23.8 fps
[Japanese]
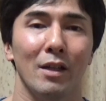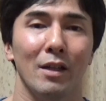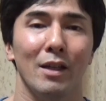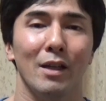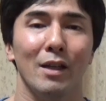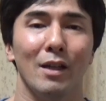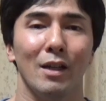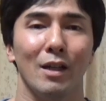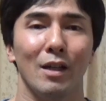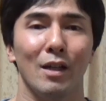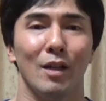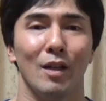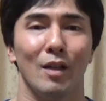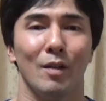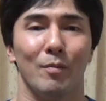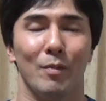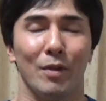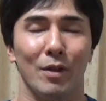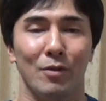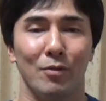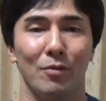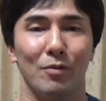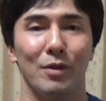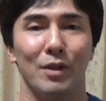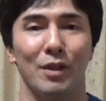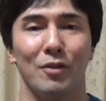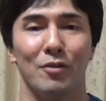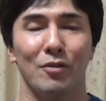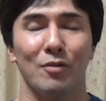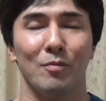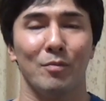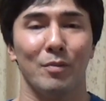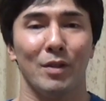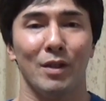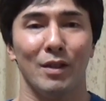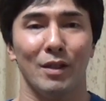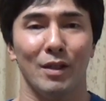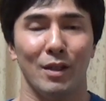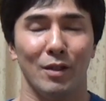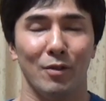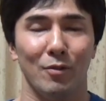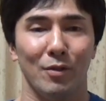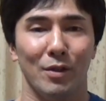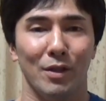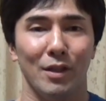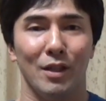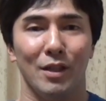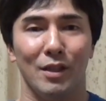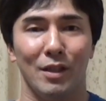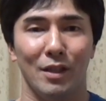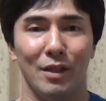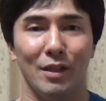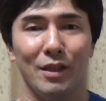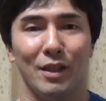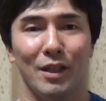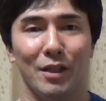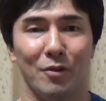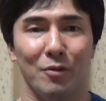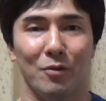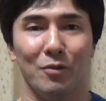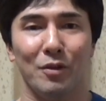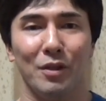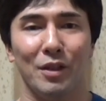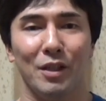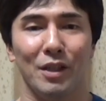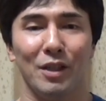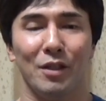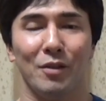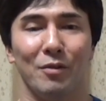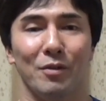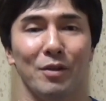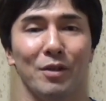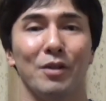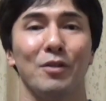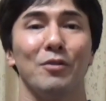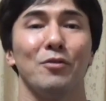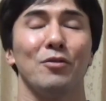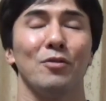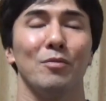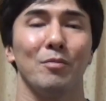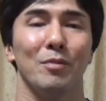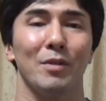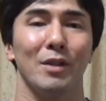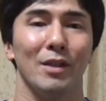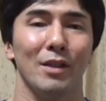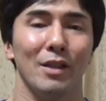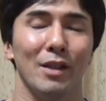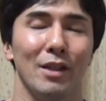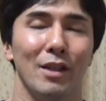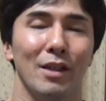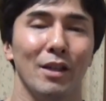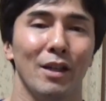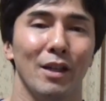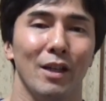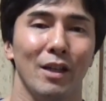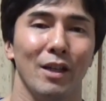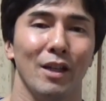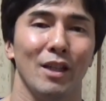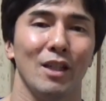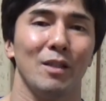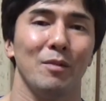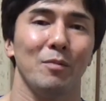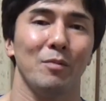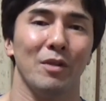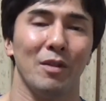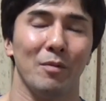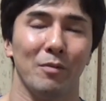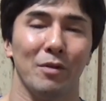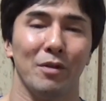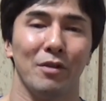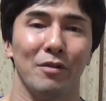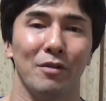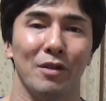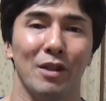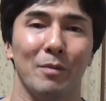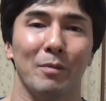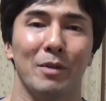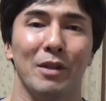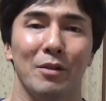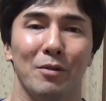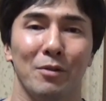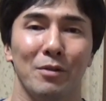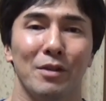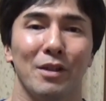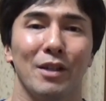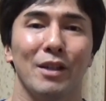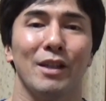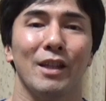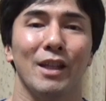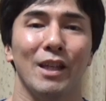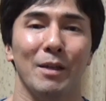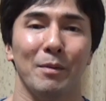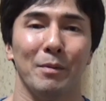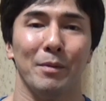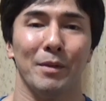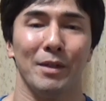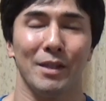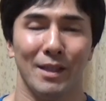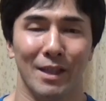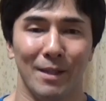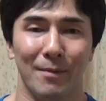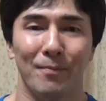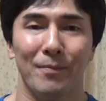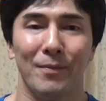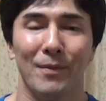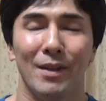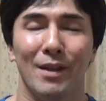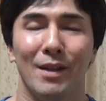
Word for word: だから、まあそういった順番、あの、精神、体力、筋肉っていう順番で、SPM っていう名前を付けてみました。